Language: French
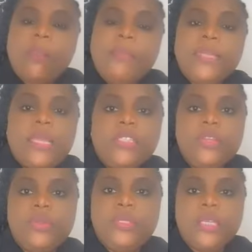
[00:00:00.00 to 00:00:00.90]

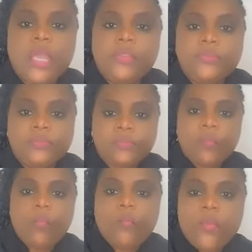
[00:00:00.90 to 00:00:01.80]
Partagez le direct
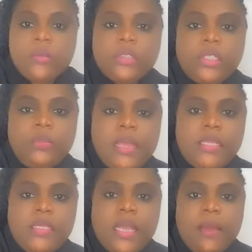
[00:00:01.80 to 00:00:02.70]
je dis
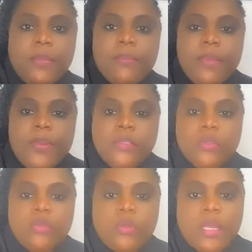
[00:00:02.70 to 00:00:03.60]
merci à la première
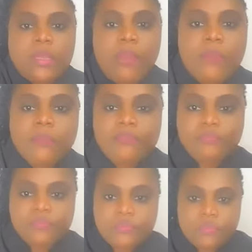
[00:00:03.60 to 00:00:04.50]
personne connectée.
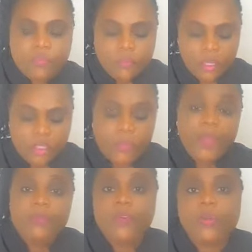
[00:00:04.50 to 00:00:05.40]
Je peux
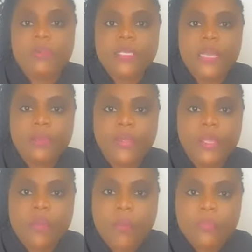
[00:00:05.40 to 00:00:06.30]
informer mes
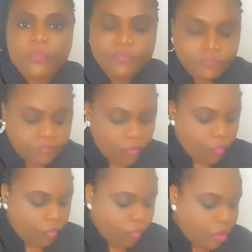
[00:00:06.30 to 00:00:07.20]
abonnés.
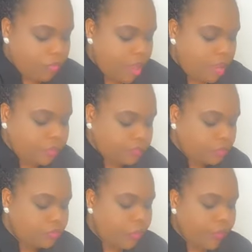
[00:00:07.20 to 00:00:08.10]
Mais
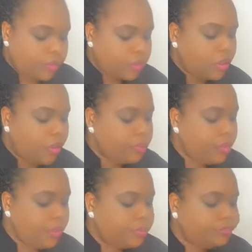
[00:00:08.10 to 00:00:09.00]
ils vont prendre le temps de
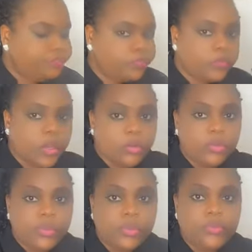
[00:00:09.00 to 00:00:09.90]
nous
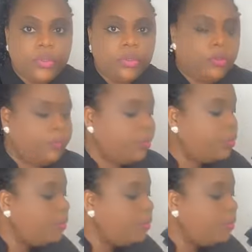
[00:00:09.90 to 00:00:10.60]
suivre ce qu'ils veulent.